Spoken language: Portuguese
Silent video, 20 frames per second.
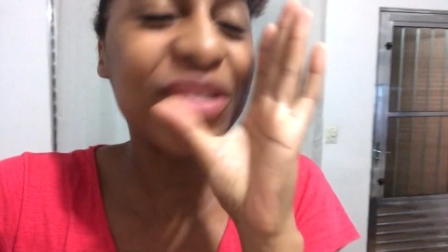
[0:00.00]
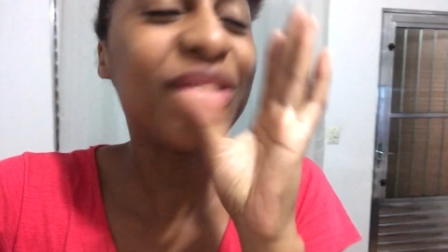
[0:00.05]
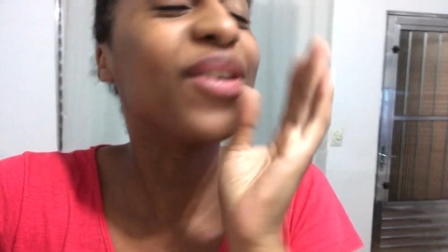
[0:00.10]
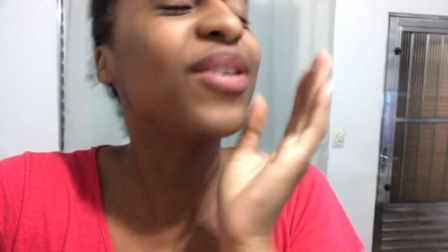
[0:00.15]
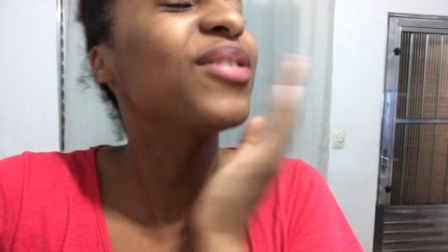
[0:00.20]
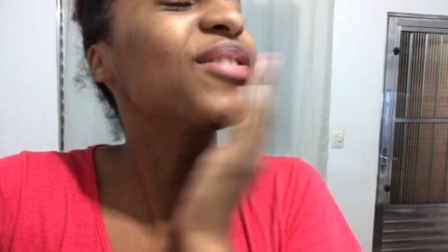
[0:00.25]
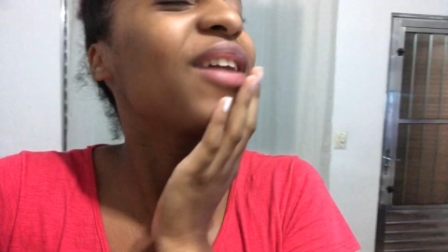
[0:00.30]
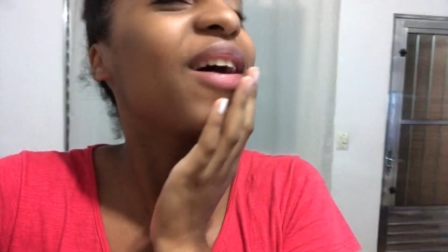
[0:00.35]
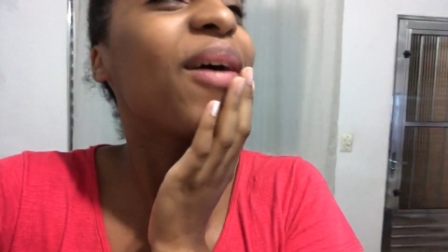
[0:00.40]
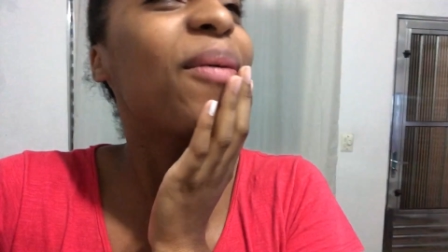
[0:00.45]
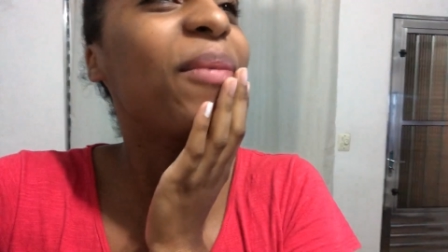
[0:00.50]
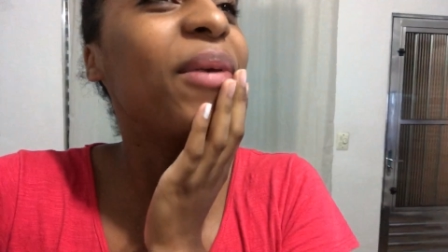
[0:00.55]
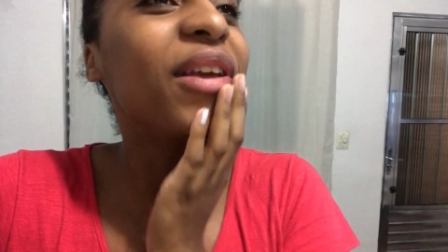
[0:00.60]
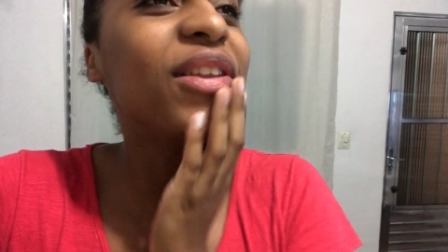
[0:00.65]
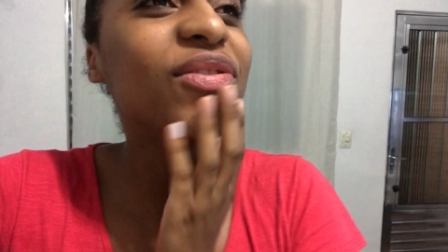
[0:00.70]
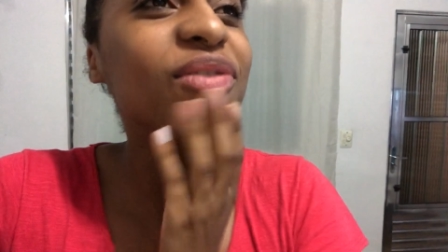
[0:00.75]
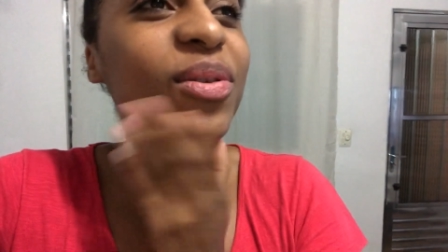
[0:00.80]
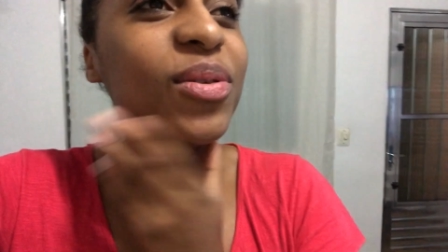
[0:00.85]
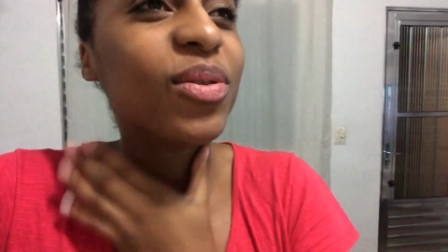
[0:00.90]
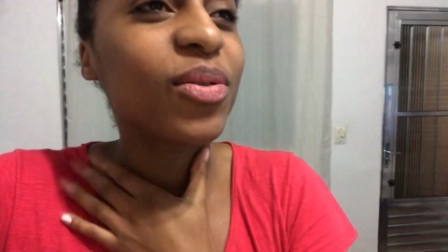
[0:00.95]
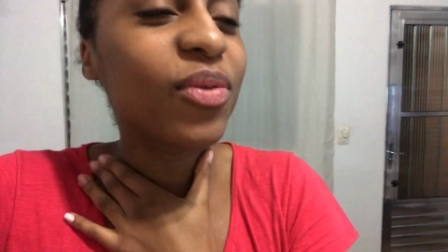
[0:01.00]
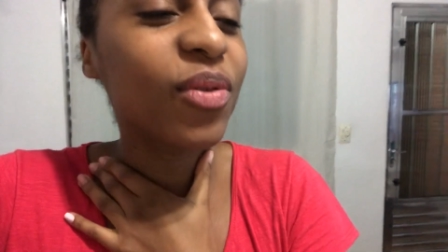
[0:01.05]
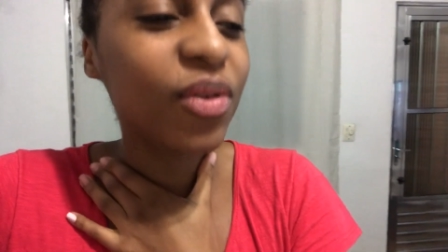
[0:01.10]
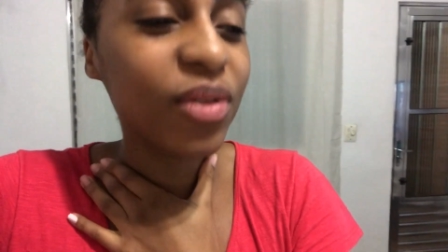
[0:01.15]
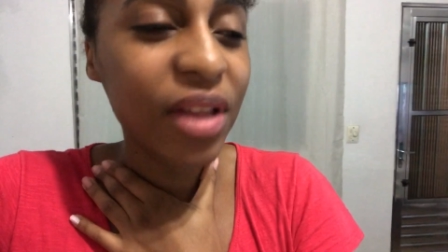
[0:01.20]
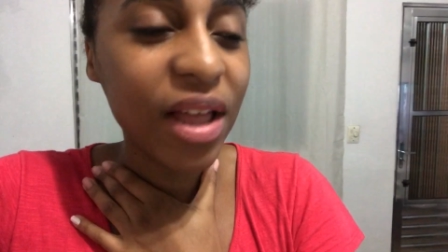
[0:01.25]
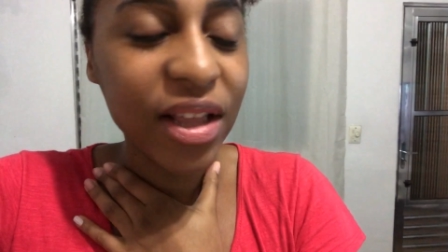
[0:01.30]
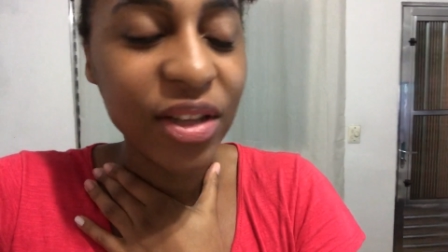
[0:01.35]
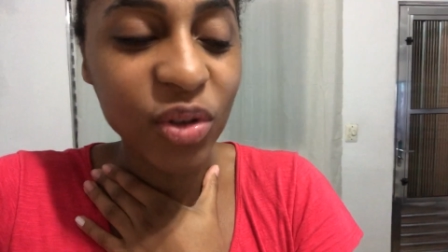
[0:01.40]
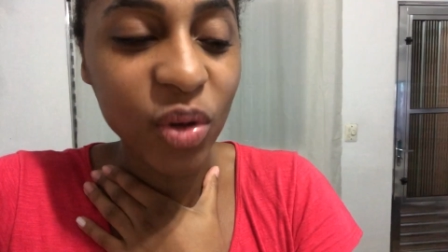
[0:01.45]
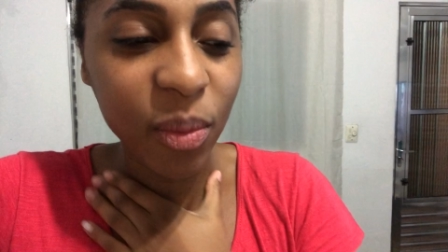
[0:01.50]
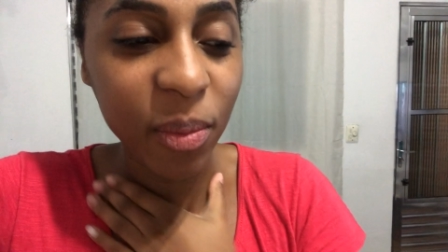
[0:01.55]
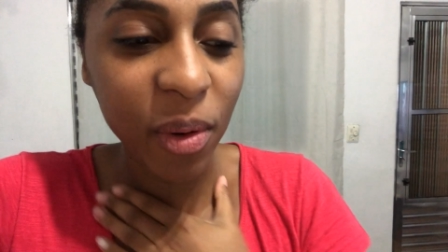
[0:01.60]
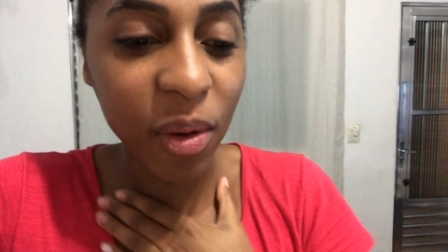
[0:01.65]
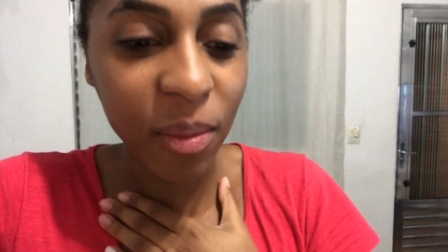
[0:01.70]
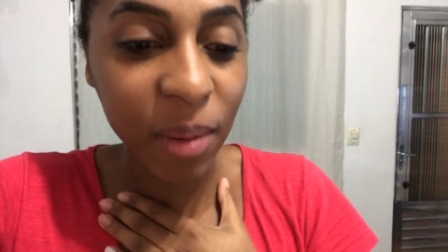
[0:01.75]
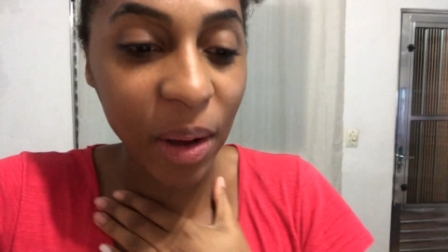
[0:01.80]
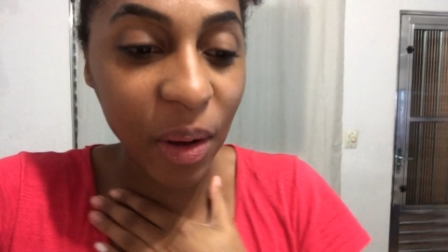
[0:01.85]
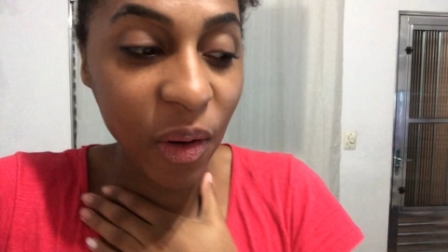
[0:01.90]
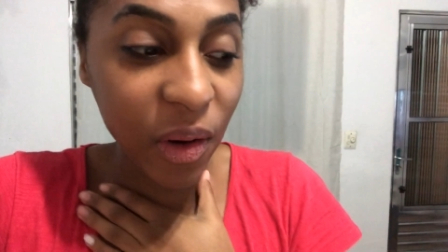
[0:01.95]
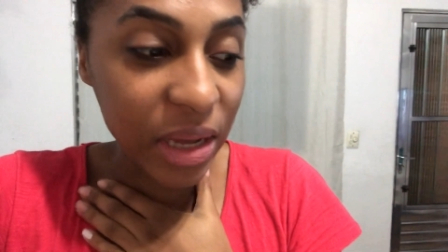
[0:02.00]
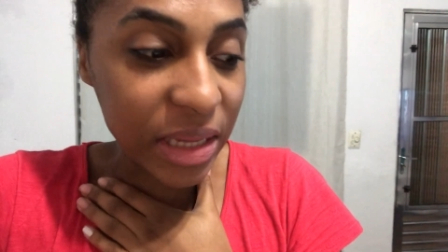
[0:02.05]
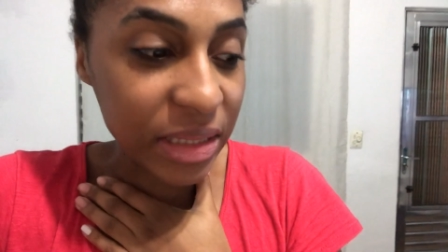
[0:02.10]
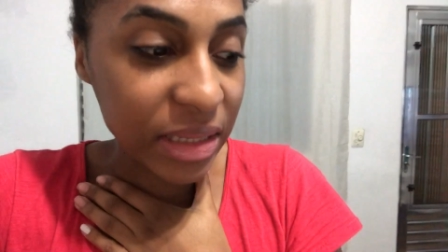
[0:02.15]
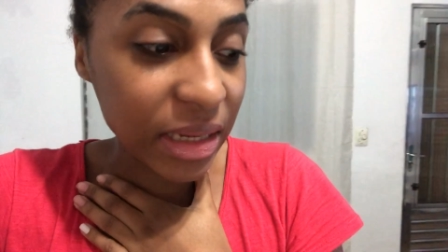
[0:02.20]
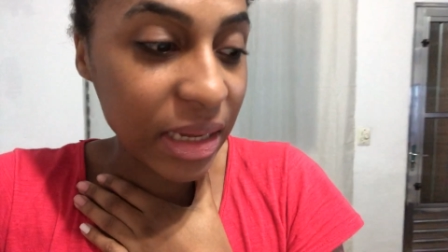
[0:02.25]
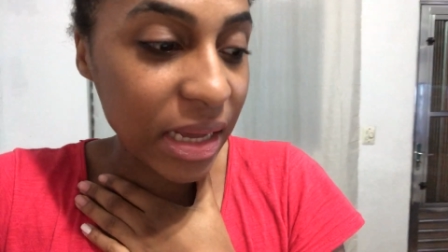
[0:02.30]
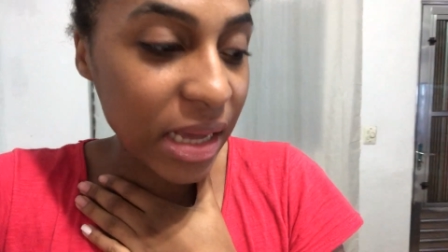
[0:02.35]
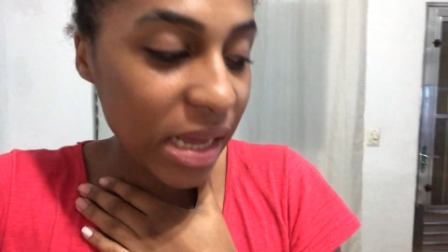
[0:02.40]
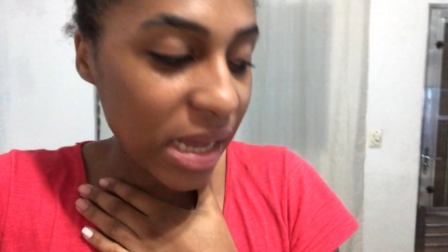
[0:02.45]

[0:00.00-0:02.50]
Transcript: Nossa, tava morrendo de vontade de comer alguma coisa.